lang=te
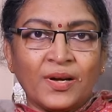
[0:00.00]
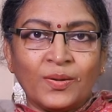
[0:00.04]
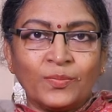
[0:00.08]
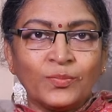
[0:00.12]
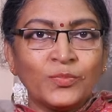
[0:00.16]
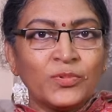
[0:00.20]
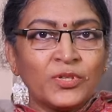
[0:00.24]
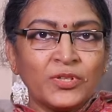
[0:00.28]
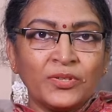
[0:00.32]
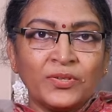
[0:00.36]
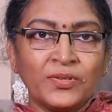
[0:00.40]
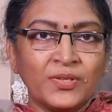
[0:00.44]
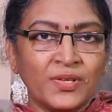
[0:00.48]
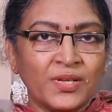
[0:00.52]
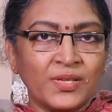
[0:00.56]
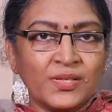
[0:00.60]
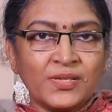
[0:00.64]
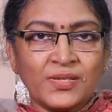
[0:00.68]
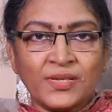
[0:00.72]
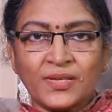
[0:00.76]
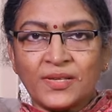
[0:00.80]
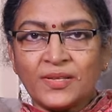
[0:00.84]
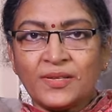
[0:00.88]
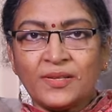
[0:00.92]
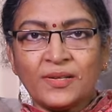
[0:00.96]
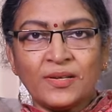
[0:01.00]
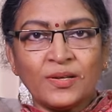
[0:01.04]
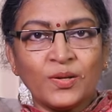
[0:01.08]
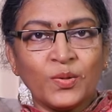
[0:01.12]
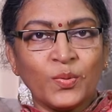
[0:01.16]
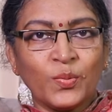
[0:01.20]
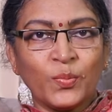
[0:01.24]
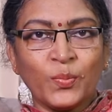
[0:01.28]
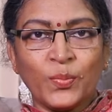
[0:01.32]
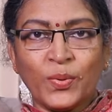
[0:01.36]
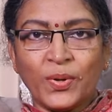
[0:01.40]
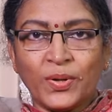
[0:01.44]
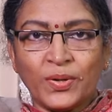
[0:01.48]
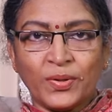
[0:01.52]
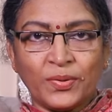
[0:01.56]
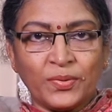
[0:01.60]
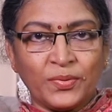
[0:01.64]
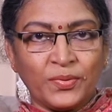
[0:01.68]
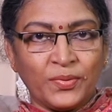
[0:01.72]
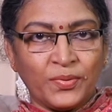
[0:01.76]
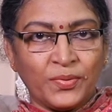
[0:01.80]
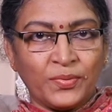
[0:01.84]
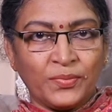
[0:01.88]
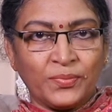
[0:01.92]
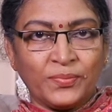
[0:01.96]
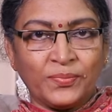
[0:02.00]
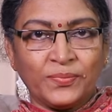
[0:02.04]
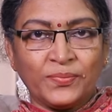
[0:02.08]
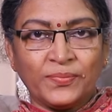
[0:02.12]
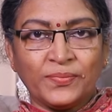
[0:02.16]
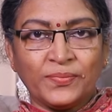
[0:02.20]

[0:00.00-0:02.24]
కంసుడు తెలుసు కదా పెట్టుకోరు